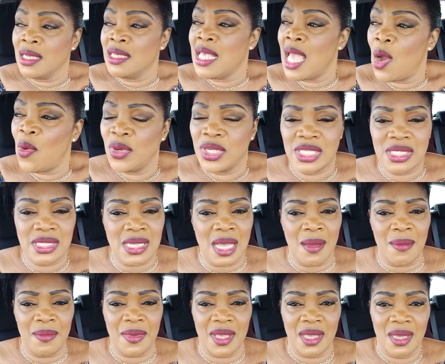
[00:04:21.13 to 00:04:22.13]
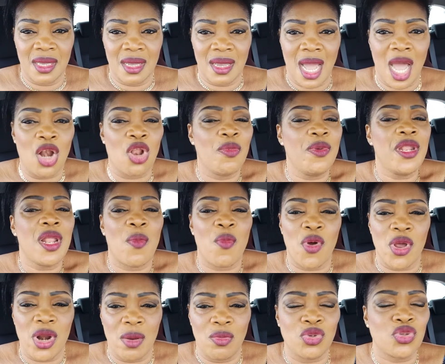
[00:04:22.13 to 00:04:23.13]
ya wenzambi alobi na
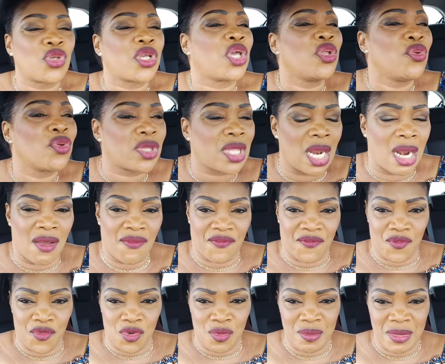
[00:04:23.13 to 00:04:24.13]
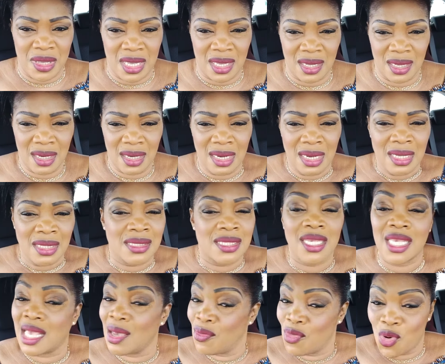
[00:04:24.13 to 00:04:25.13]
mwana motu kende la fourmi
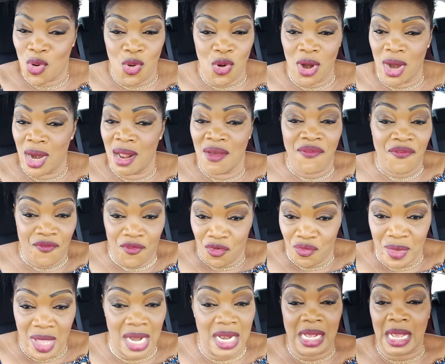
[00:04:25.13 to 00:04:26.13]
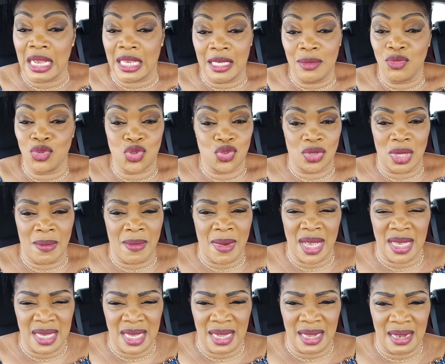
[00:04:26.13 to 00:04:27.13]
C'est que seke mokolo la fourmi alekaki motu na
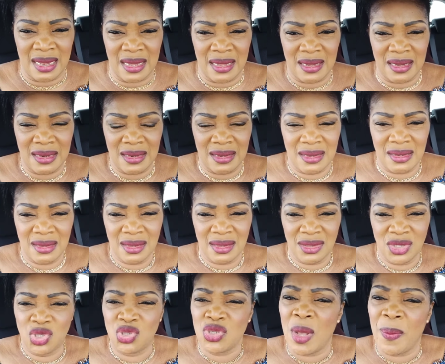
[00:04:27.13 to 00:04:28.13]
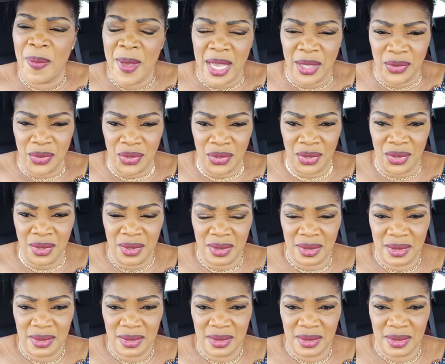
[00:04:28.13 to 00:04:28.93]
mayele tu as peur de